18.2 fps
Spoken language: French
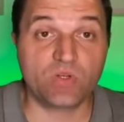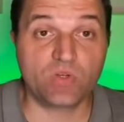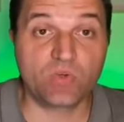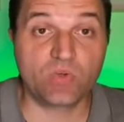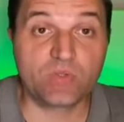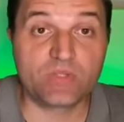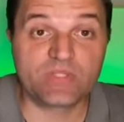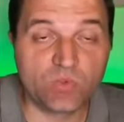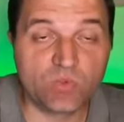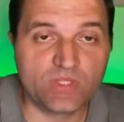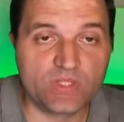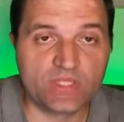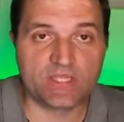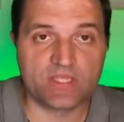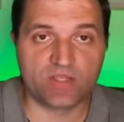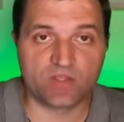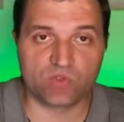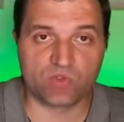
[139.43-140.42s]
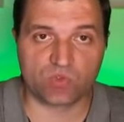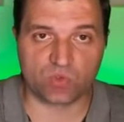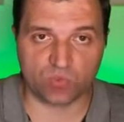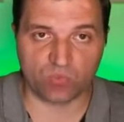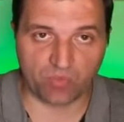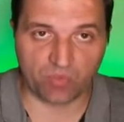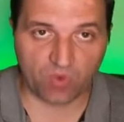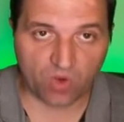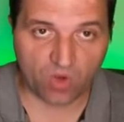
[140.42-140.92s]
que tes données
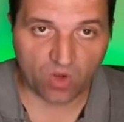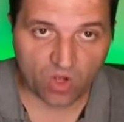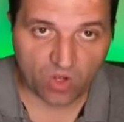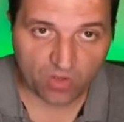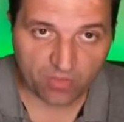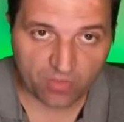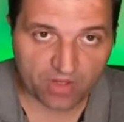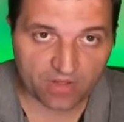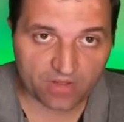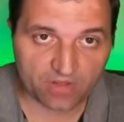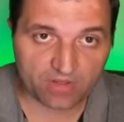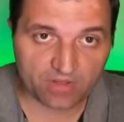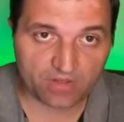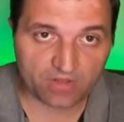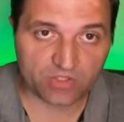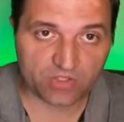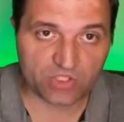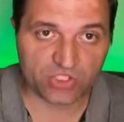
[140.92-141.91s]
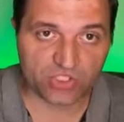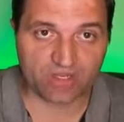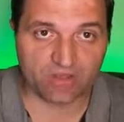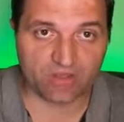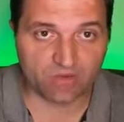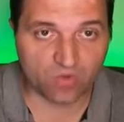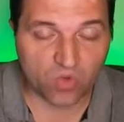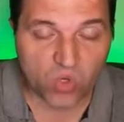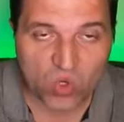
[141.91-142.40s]
sont propres,
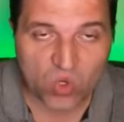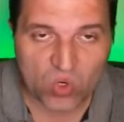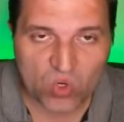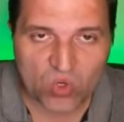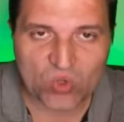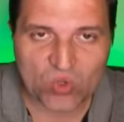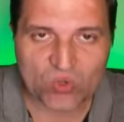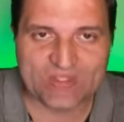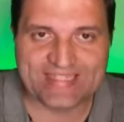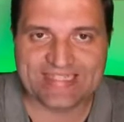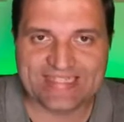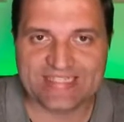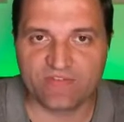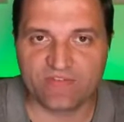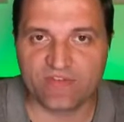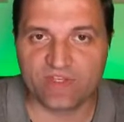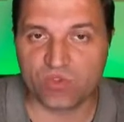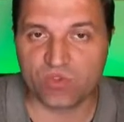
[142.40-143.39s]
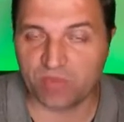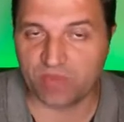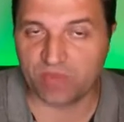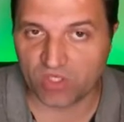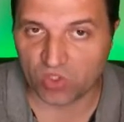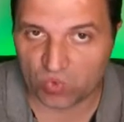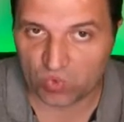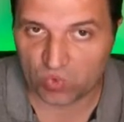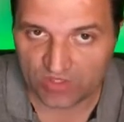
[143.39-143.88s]
chaque colonne identifiée d'une
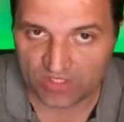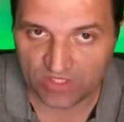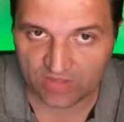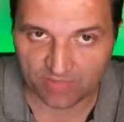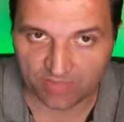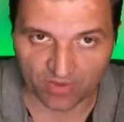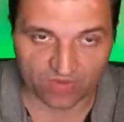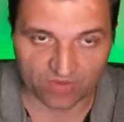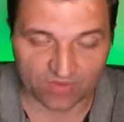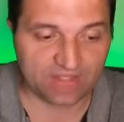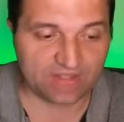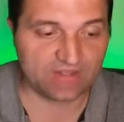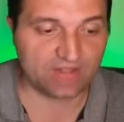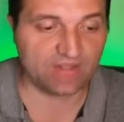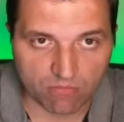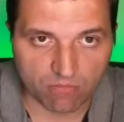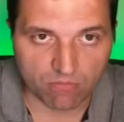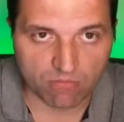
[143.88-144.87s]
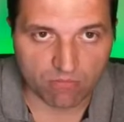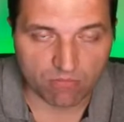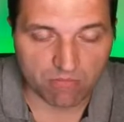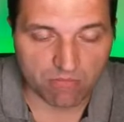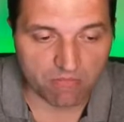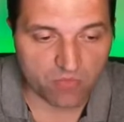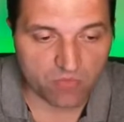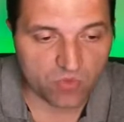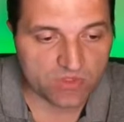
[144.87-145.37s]
manière unique par une entête,
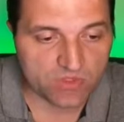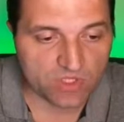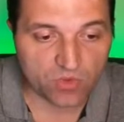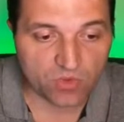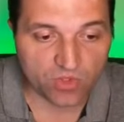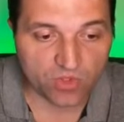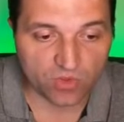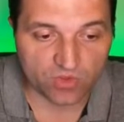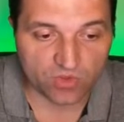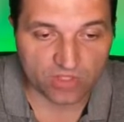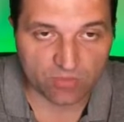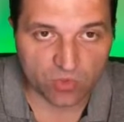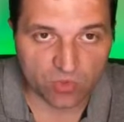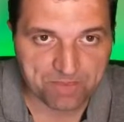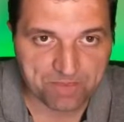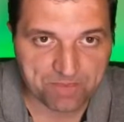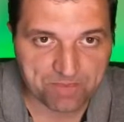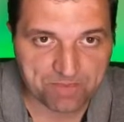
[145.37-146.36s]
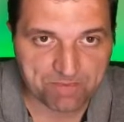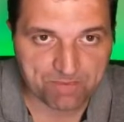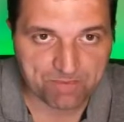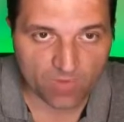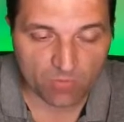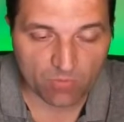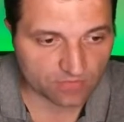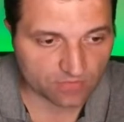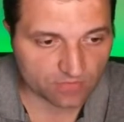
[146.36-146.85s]
une cellule dans le tableau,
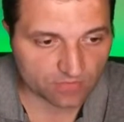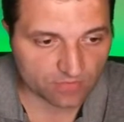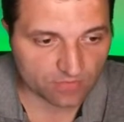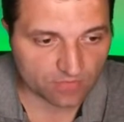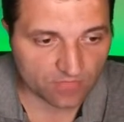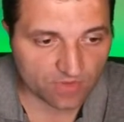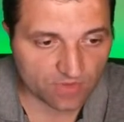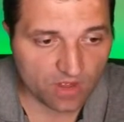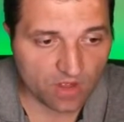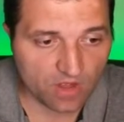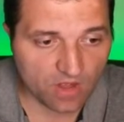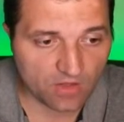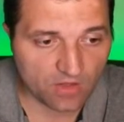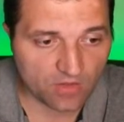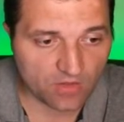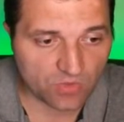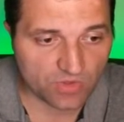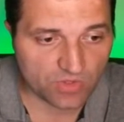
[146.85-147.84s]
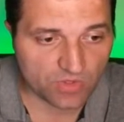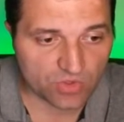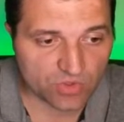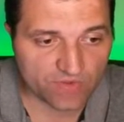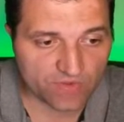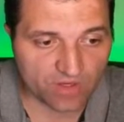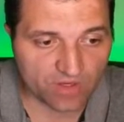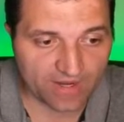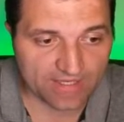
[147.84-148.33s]
Ensuite, je vais dans
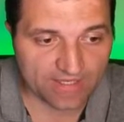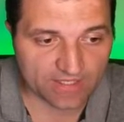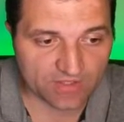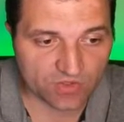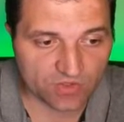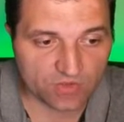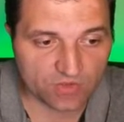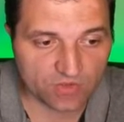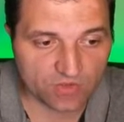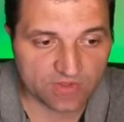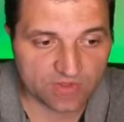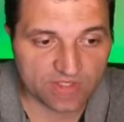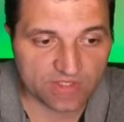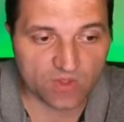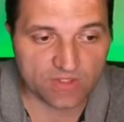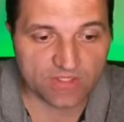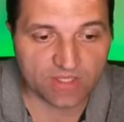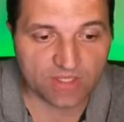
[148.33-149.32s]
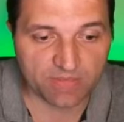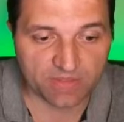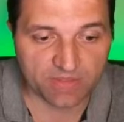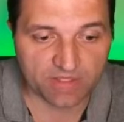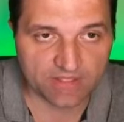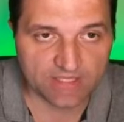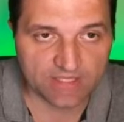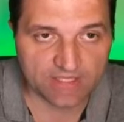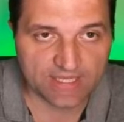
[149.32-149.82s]
Insertion, tableau croisé
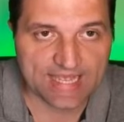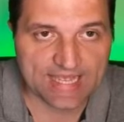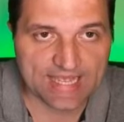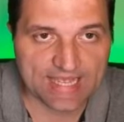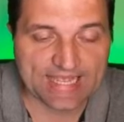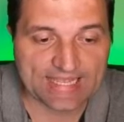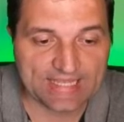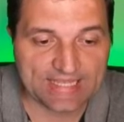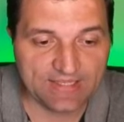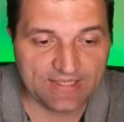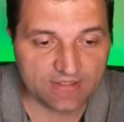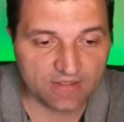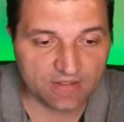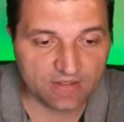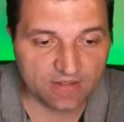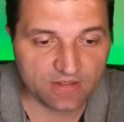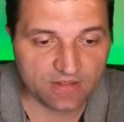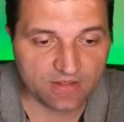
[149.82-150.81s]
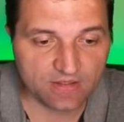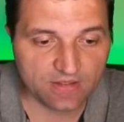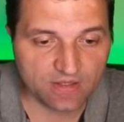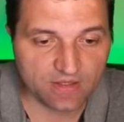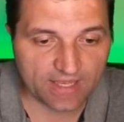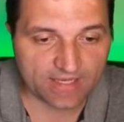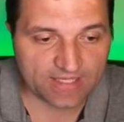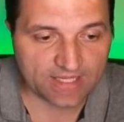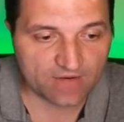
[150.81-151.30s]
dynamique. Et ici,
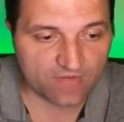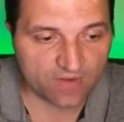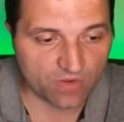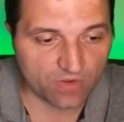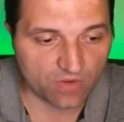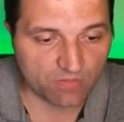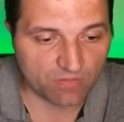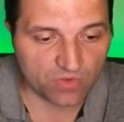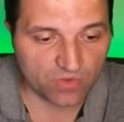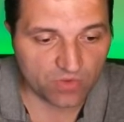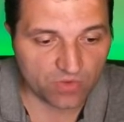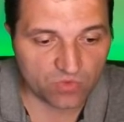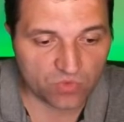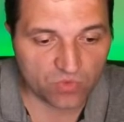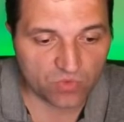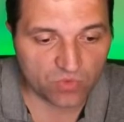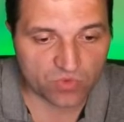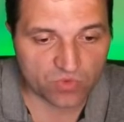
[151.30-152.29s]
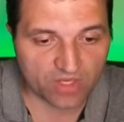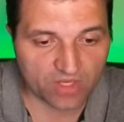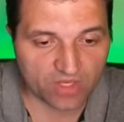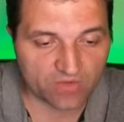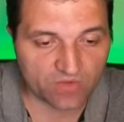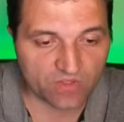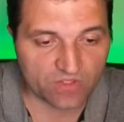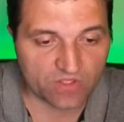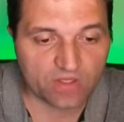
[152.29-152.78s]
Excel va m'entourer en
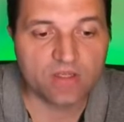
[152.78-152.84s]
surbrillance